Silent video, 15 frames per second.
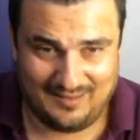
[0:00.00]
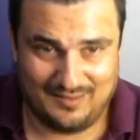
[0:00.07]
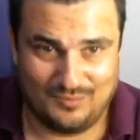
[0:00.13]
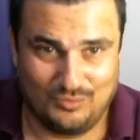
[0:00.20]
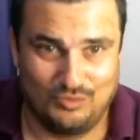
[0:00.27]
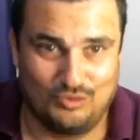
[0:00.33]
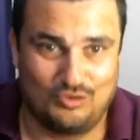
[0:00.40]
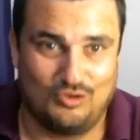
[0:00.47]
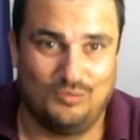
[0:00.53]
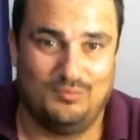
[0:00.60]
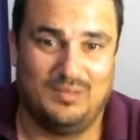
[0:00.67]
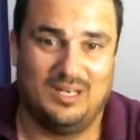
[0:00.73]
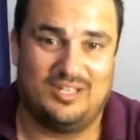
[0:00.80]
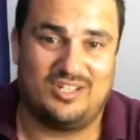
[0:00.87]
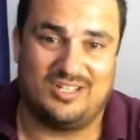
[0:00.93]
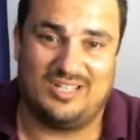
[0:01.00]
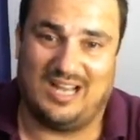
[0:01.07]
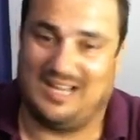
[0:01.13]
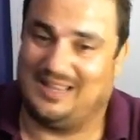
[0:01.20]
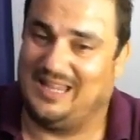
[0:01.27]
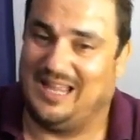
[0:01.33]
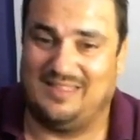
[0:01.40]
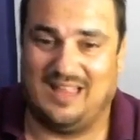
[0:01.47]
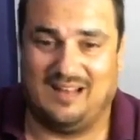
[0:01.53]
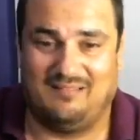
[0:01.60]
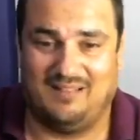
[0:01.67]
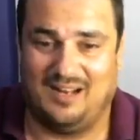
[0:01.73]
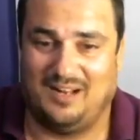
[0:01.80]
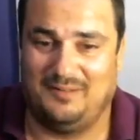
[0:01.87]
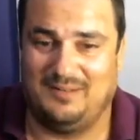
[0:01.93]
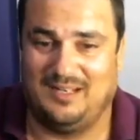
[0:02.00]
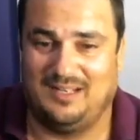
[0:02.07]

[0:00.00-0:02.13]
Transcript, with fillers: Düzgün biri çıkacak diyenler var ama